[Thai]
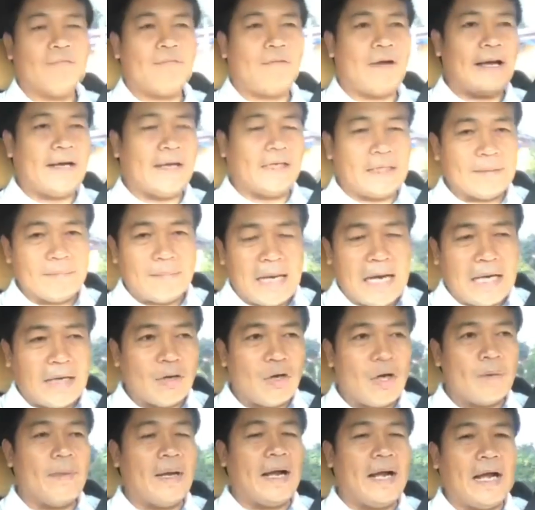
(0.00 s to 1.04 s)
ฝ่ายรัฐบาล
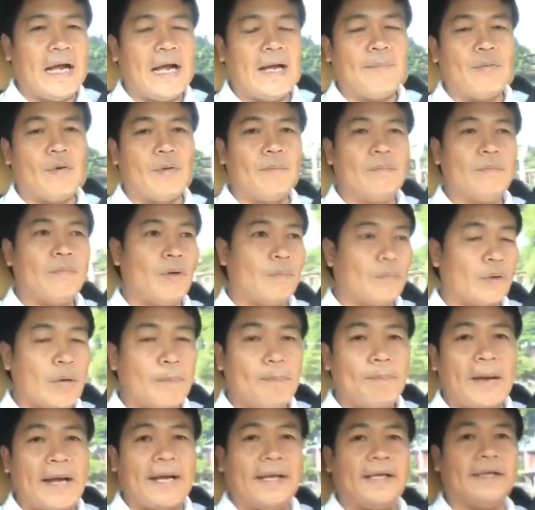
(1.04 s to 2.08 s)
ล้อมาหาผมผมก็
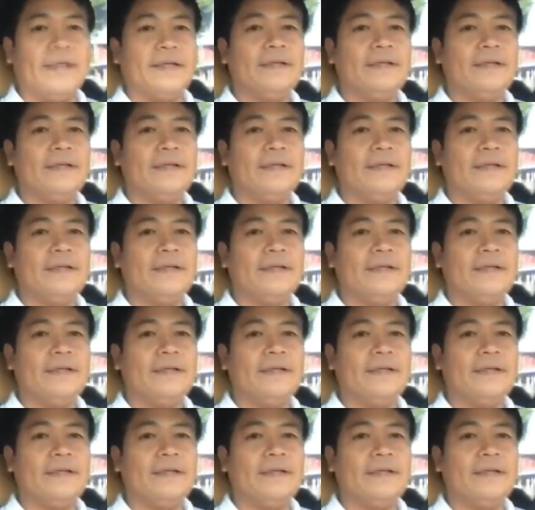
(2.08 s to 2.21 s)
ไป